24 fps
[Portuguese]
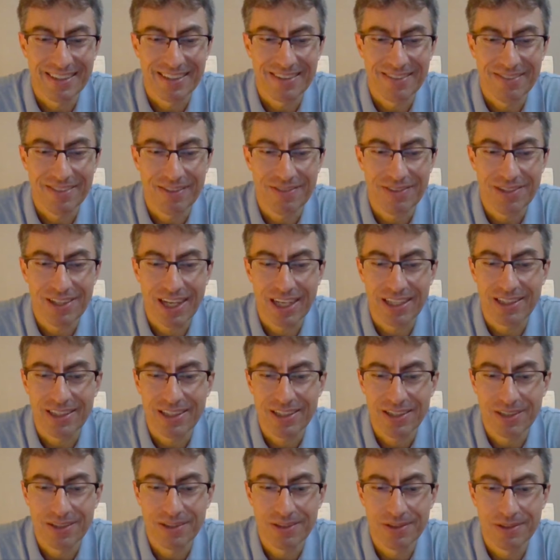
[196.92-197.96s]
Então vamos lá,
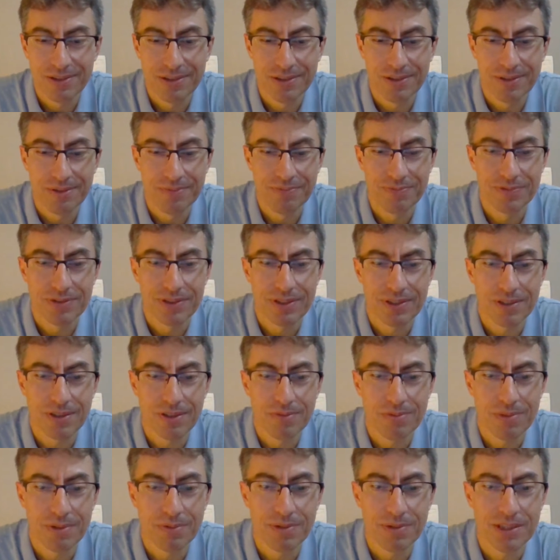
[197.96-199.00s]
deixa eu só
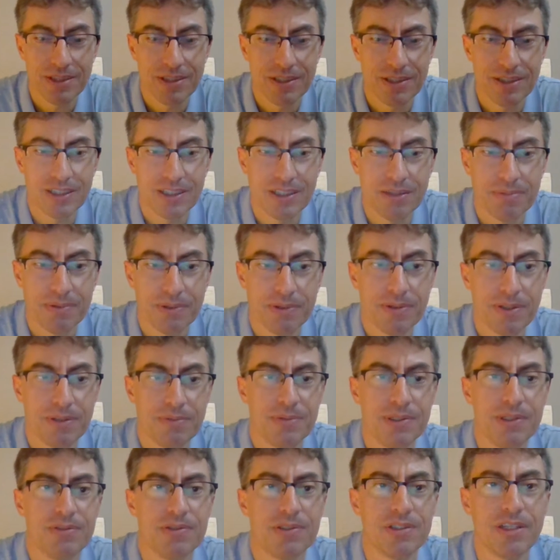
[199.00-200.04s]
um momentinho aqui para eu
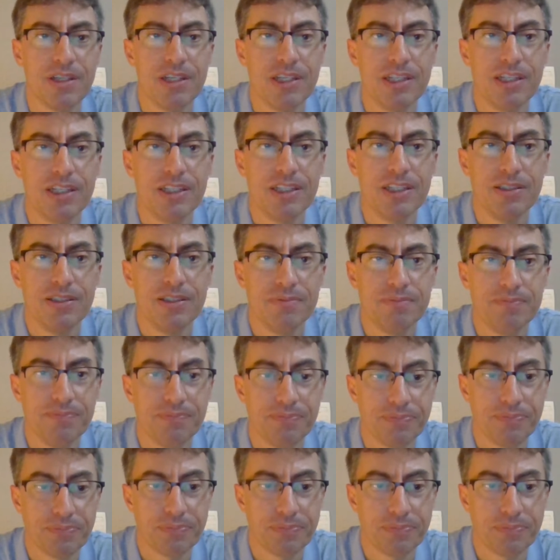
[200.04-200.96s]
abrir o slide.